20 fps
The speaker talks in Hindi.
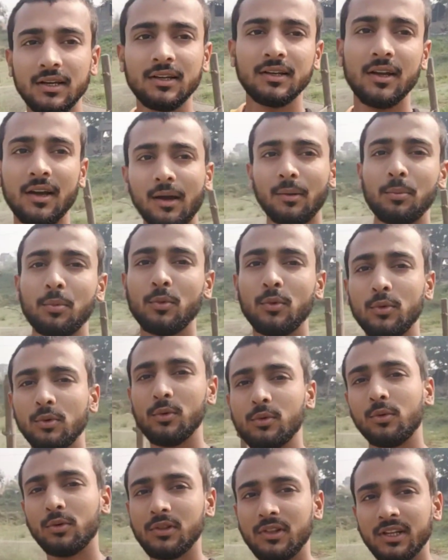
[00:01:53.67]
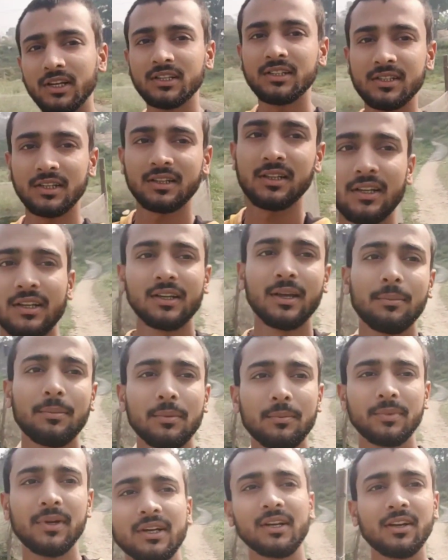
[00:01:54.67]
आपको वो देख सकते हैं यहाँ पर
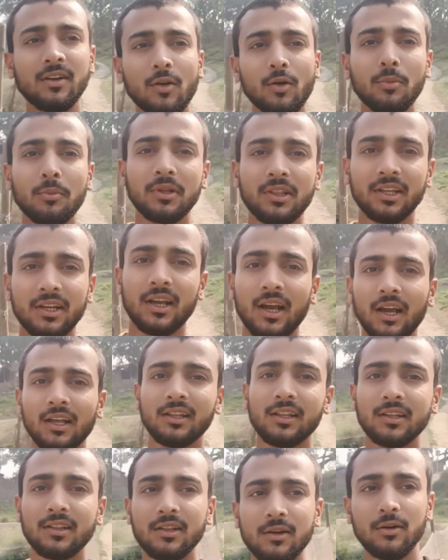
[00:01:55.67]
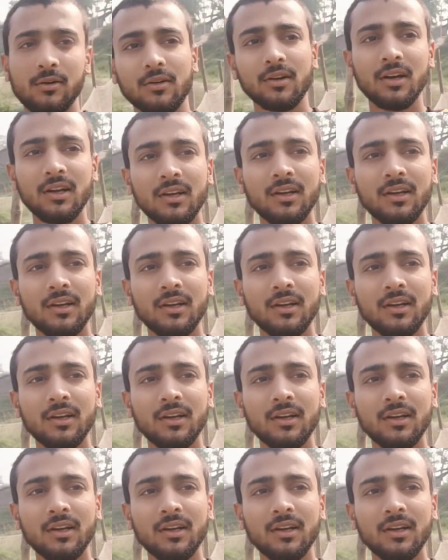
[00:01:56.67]
बैकग्राउंड में दिखाई देता होगा